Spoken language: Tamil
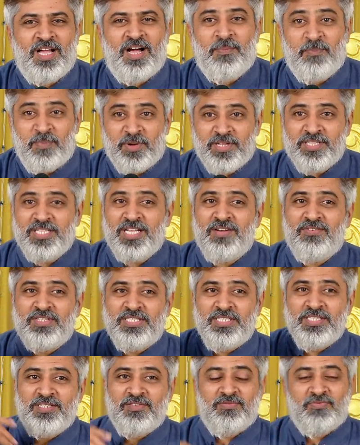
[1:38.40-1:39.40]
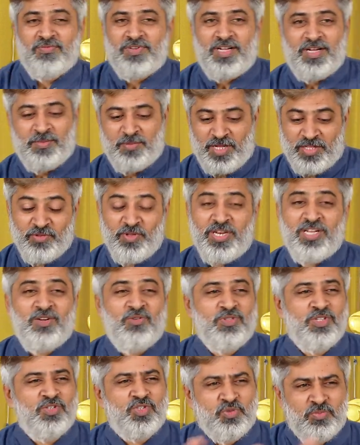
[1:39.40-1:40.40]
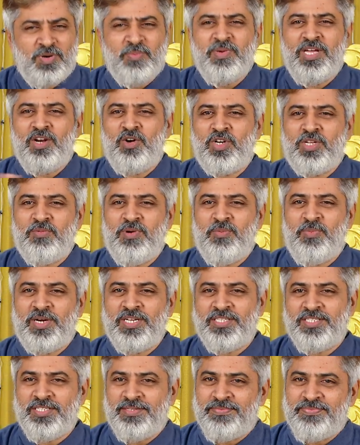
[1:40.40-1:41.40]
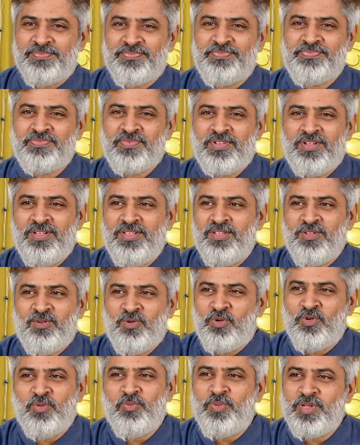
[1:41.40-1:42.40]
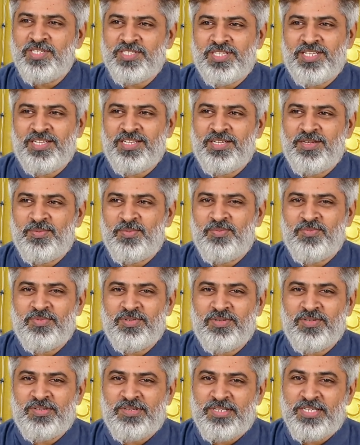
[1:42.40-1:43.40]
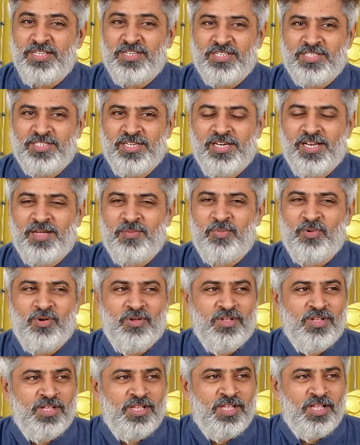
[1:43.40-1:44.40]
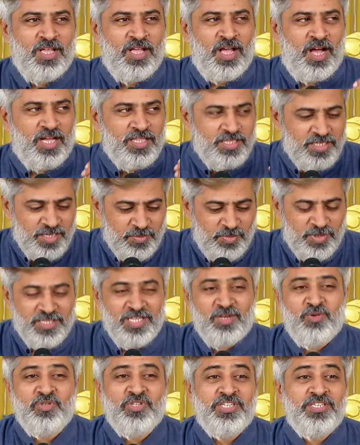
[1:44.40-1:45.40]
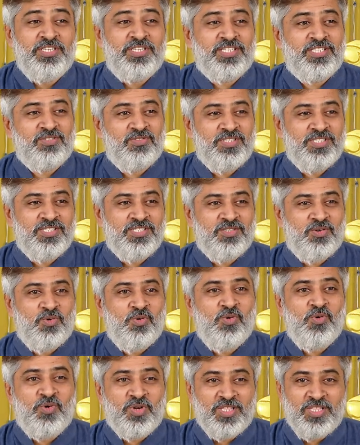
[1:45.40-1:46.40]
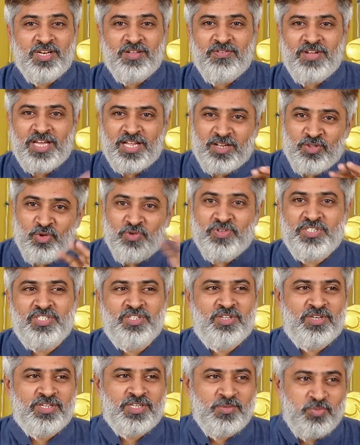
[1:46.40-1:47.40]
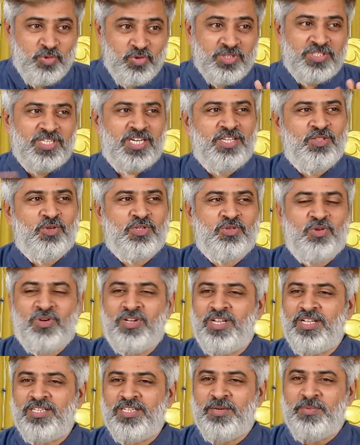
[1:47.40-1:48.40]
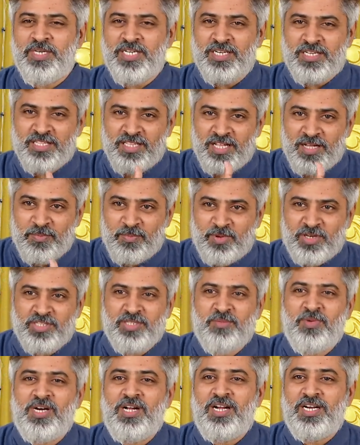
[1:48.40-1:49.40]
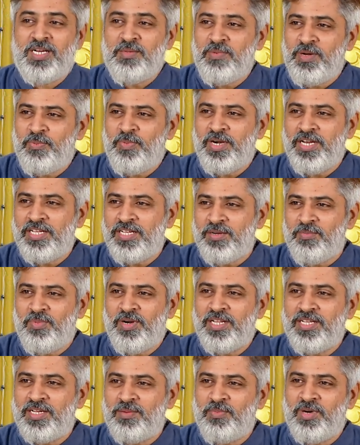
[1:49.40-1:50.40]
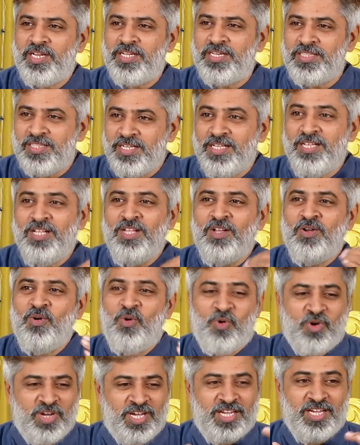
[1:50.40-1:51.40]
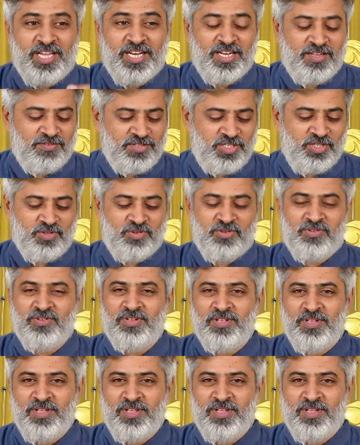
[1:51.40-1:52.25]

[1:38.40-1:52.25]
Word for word: அப்புறம்தான் வந்து அது வரைக்கும் வந்து சும்மா மேலோட்டமாக படித்தேன் ஒன்றும் பெருசாக இன்ட்ரெஸ்ட் இல்லை அப்போது அதுக்கப்புறம் தான் கொஞ்சம் இன்ட்ரெஸ்ட் வந்தது ஓ இதில் வேறு ஏதோ விஷயம் இருக்குது புதுசாக ஏதோ சொல்கிறாரு அப்படின்ட்டு தான் அப்புறந்தமாக ஆழமாக படிக்க படிக்க படிக்க தான் ஓகே என்ன விஷயம்